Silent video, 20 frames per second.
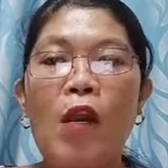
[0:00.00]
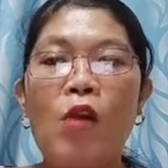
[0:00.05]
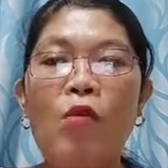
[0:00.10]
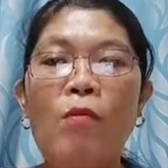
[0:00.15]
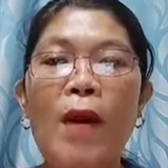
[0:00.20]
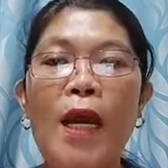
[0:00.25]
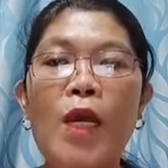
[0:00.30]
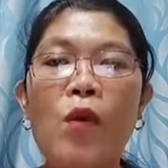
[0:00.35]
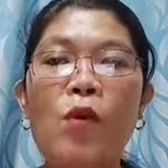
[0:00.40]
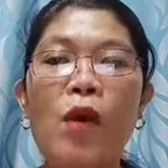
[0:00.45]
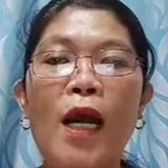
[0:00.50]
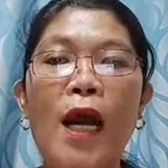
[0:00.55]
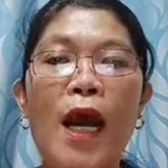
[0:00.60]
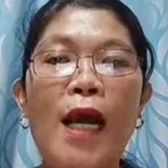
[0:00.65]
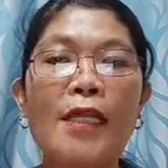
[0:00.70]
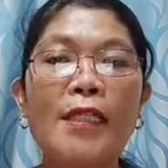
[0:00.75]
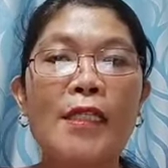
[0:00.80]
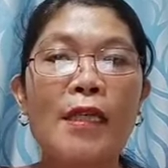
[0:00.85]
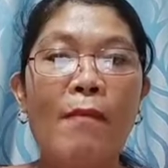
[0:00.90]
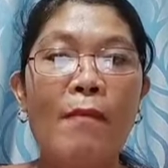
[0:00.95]
Lumayo
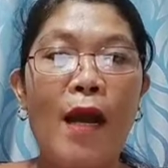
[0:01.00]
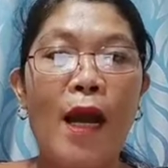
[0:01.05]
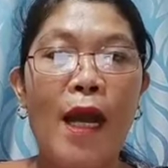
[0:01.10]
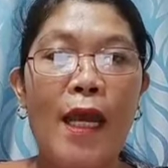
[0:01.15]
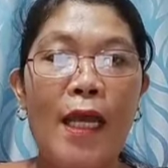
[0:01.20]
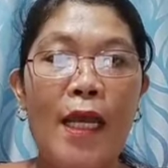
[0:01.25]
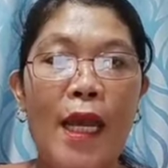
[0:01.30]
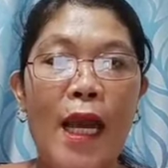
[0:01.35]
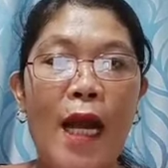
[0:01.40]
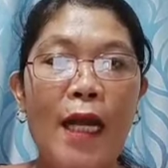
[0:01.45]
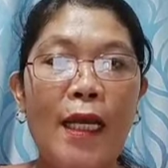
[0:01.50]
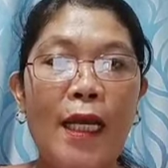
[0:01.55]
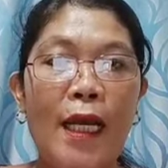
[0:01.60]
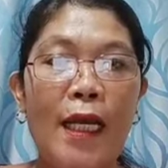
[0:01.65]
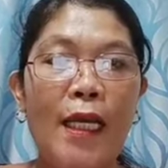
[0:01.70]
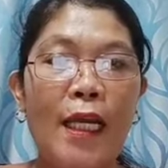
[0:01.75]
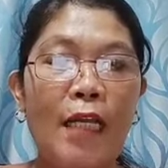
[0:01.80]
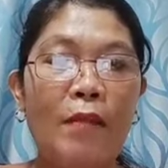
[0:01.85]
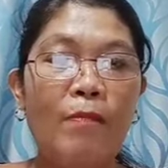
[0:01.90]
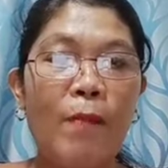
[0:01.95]
ka sa mga
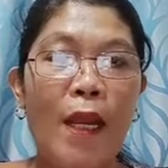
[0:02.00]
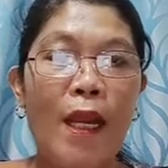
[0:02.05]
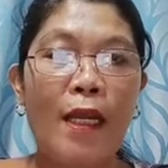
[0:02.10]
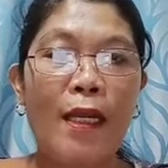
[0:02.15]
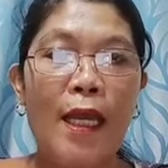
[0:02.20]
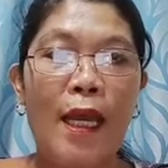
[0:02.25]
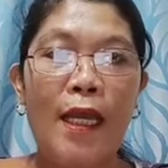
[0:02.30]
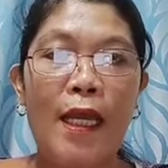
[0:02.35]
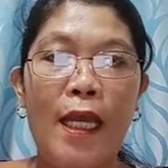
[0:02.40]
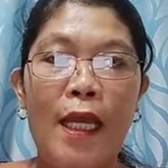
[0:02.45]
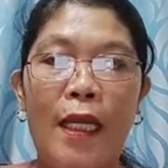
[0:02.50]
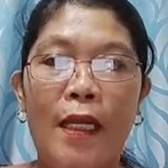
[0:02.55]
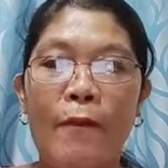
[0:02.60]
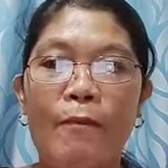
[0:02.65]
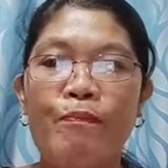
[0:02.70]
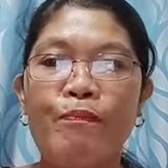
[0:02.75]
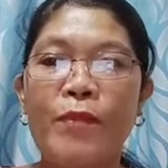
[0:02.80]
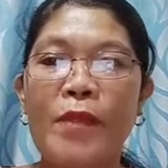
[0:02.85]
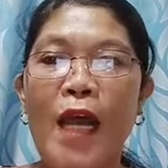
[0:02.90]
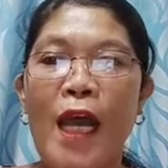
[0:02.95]
iyakin at
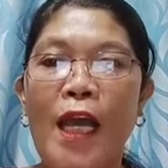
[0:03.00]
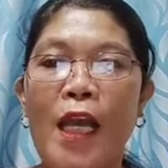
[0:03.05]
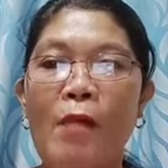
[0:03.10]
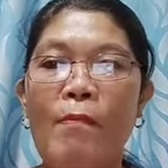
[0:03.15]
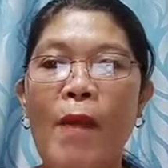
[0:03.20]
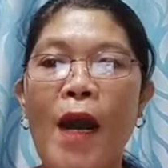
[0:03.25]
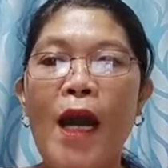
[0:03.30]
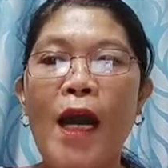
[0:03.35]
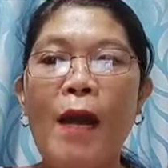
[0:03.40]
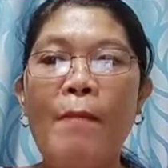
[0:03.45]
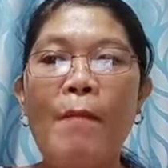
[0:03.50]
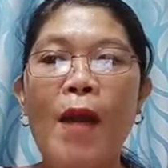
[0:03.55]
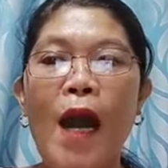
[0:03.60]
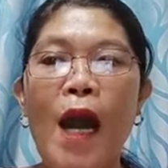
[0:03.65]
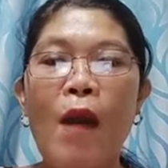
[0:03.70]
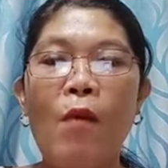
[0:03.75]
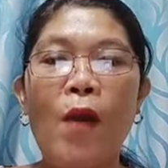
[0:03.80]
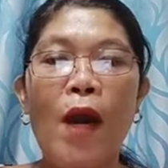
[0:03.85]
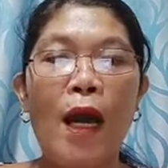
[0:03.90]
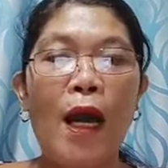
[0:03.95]
paladaing dahil baka
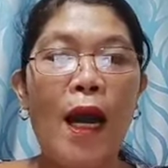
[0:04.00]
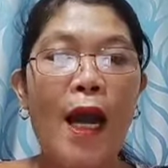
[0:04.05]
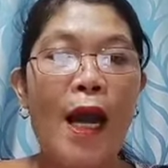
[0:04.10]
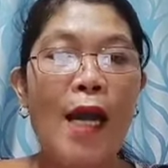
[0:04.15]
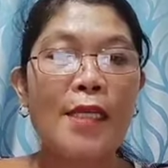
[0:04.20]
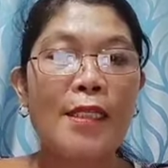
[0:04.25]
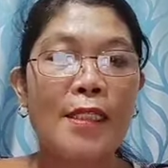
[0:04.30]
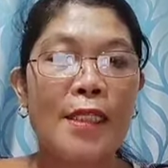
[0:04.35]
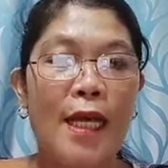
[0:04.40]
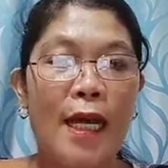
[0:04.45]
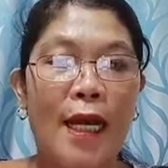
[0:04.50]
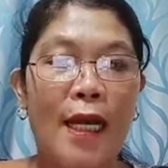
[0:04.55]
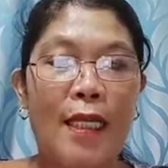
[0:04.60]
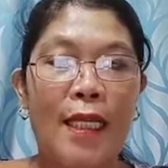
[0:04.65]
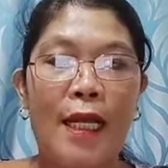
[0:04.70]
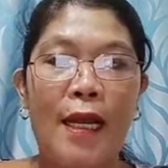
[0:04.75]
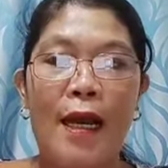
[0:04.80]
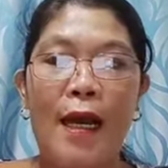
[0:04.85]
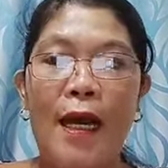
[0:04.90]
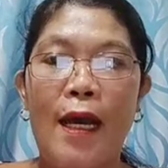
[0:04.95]
mahawa ka sa
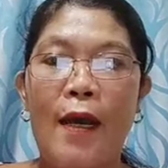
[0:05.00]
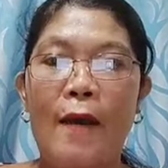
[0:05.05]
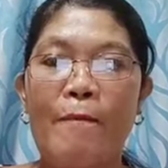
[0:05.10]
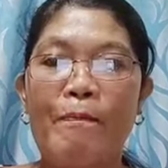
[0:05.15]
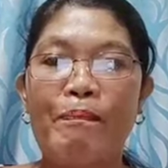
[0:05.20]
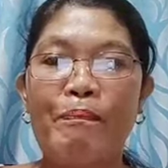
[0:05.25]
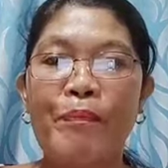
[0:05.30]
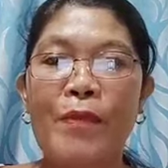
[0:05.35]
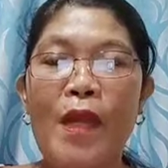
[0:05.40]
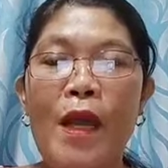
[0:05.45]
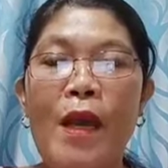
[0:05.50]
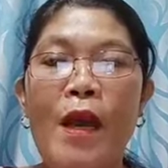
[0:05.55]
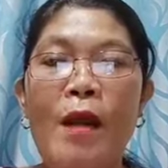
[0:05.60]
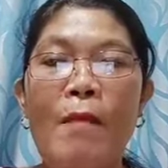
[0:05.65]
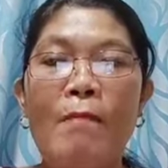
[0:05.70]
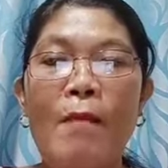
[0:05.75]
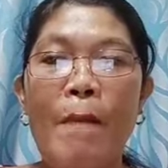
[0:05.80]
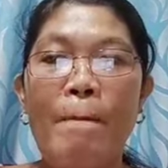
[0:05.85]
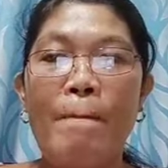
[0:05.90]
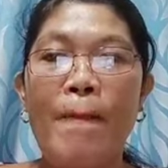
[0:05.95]
kanila.
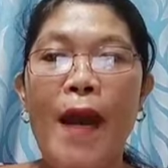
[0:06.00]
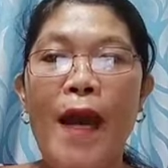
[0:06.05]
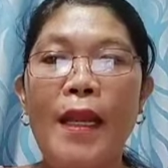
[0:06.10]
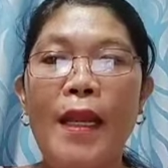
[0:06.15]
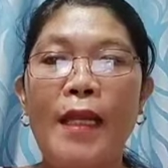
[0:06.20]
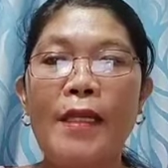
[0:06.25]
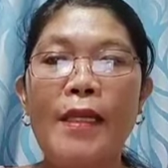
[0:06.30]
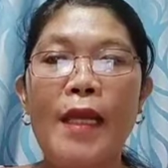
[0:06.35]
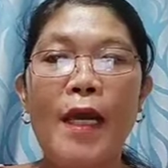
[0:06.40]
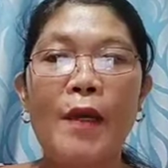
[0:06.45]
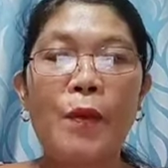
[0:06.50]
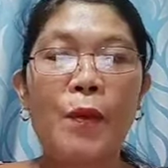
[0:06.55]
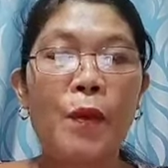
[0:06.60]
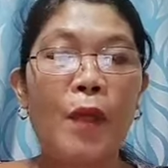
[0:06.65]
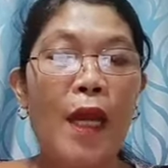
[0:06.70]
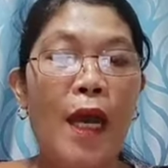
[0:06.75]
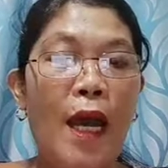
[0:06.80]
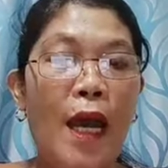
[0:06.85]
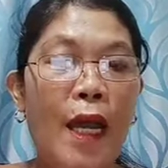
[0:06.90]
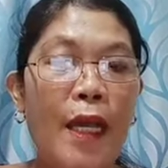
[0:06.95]
Mapalad na
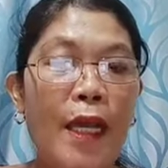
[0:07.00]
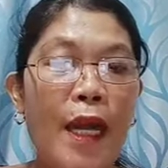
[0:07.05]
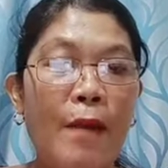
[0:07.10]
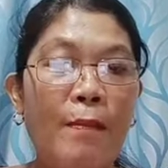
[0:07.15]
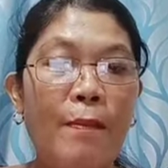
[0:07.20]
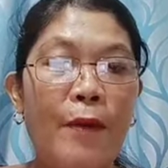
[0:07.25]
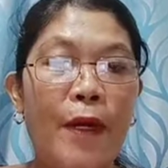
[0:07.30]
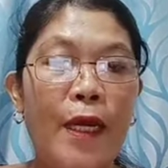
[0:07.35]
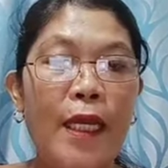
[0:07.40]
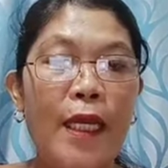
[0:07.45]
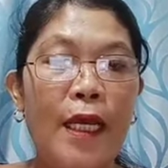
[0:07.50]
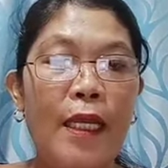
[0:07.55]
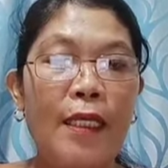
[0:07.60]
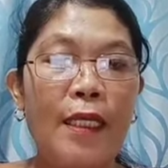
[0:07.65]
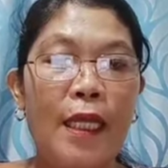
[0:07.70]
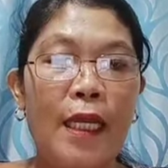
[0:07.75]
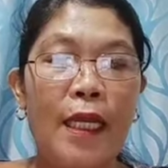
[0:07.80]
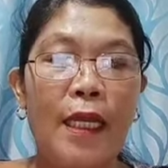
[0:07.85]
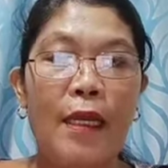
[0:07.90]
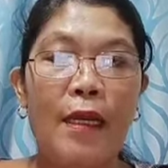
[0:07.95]
kulay ang
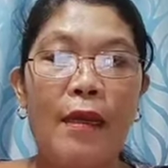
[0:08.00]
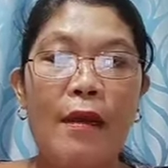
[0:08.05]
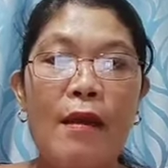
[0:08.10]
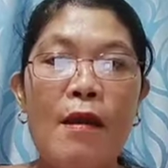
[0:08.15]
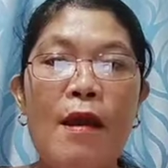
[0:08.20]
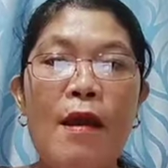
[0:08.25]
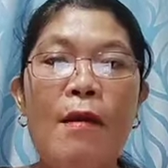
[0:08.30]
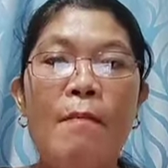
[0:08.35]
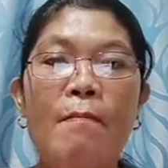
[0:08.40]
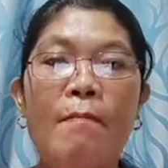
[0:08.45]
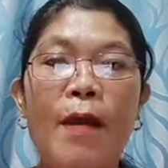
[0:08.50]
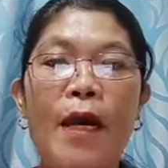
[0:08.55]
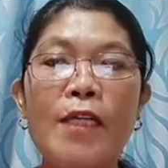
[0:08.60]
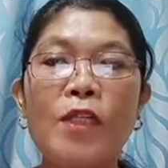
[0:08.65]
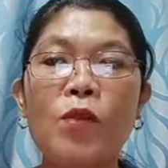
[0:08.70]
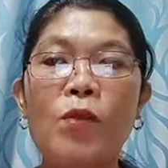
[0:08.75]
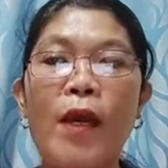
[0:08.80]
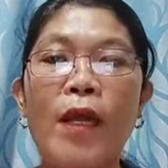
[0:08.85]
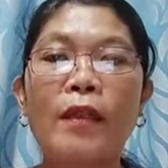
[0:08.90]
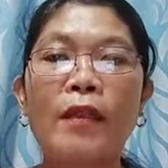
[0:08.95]
burgundy.
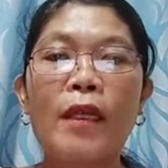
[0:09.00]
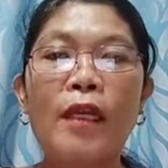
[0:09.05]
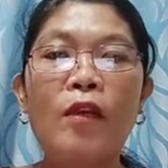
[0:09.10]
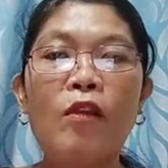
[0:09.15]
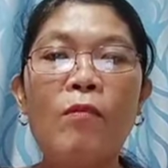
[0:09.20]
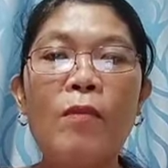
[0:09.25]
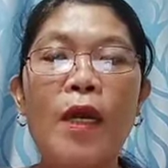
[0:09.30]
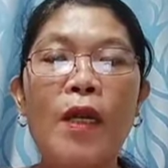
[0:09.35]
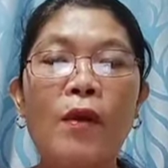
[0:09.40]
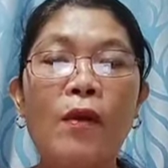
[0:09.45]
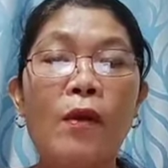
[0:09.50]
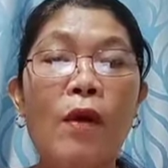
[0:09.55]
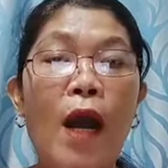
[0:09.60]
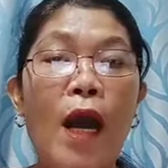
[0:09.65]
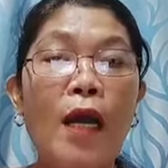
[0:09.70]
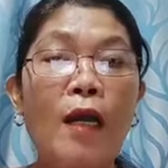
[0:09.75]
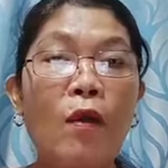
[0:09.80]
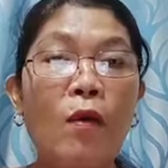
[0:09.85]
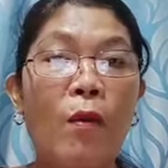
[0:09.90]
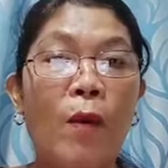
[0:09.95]
Maswerting numero
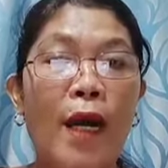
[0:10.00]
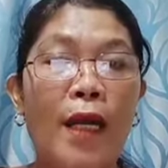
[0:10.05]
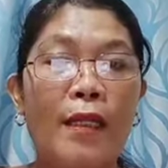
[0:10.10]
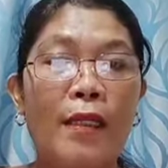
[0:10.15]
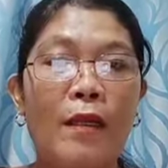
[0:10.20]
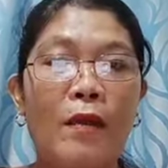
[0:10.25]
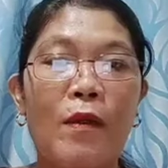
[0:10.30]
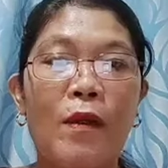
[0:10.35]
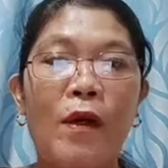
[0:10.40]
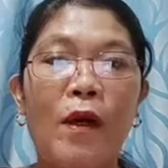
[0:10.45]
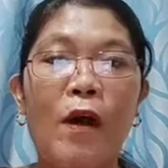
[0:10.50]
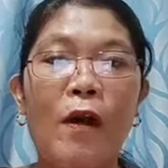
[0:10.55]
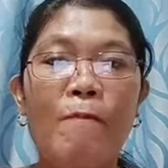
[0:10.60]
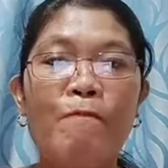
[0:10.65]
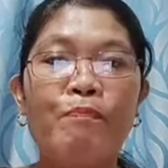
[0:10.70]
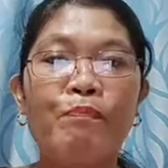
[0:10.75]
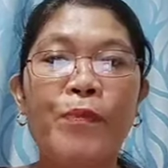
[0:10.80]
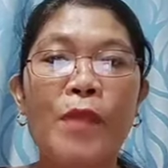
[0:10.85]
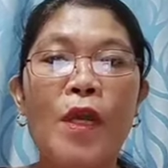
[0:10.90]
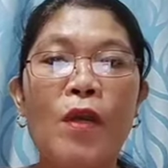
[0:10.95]
ang 4,
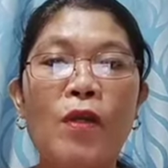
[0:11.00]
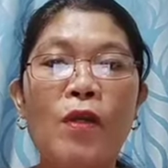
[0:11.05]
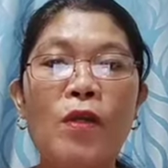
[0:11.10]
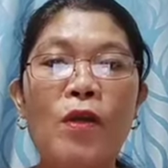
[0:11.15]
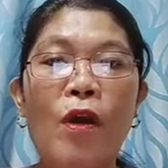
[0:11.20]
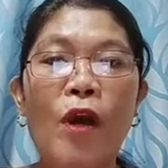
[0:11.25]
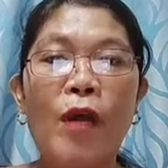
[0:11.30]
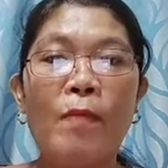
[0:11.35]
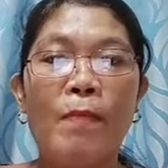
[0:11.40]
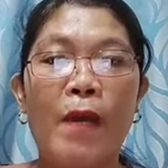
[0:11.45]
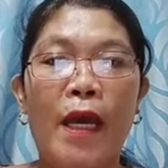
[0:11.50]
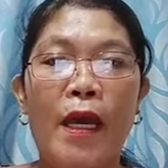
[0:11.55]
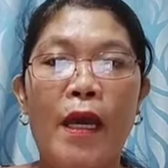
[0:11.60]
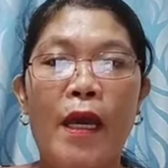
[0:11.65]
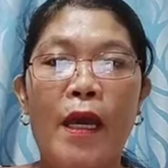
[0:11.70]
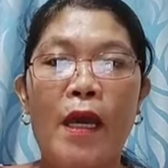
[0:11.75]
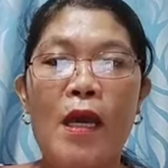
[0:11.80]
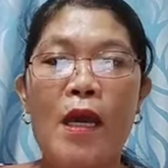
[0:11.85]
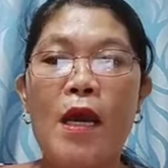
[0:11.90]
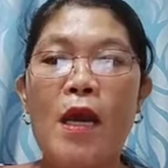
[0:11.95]

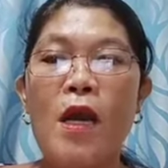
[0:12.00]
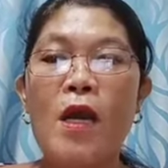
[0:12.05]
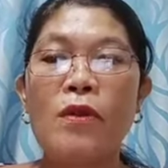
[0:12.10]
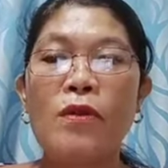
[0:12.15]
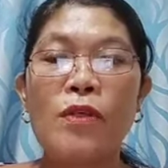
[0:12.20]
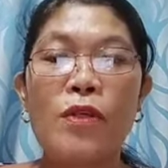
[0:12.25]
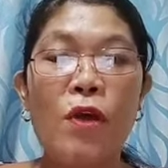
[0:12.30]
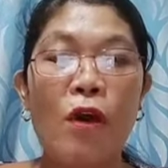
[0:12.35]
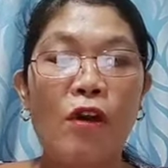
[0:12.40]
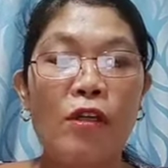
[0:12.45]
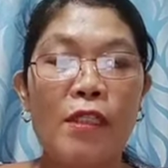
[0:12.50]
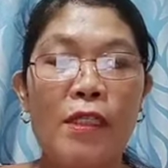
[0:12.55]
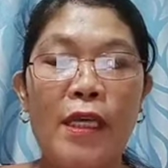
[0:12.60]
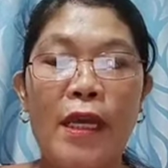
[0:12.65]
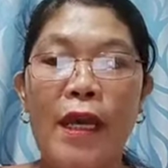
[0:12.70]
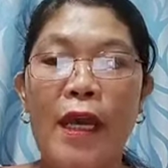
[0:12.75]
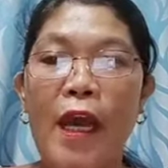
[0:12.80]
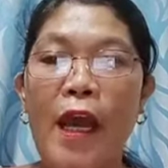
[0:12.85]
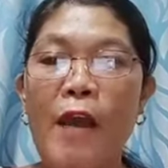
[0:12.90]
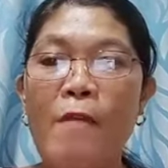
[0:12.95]
9,
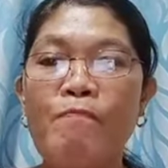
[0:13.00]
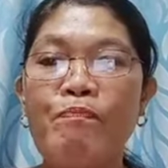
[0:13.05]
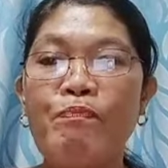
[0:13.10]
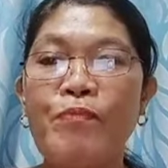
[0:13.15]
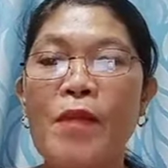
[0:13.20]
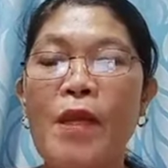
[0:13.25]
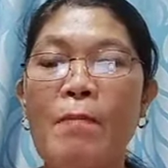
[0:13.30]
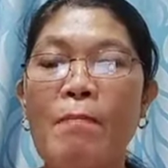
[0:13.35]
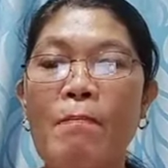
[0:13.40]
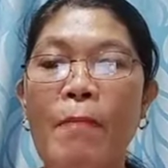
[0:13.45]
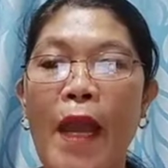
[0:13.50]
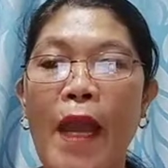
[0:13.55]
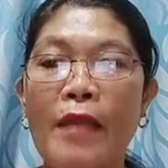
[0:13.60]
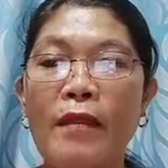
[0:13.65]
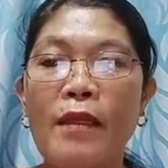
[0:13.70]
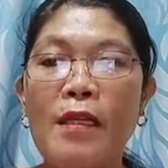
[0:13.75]
12, 26,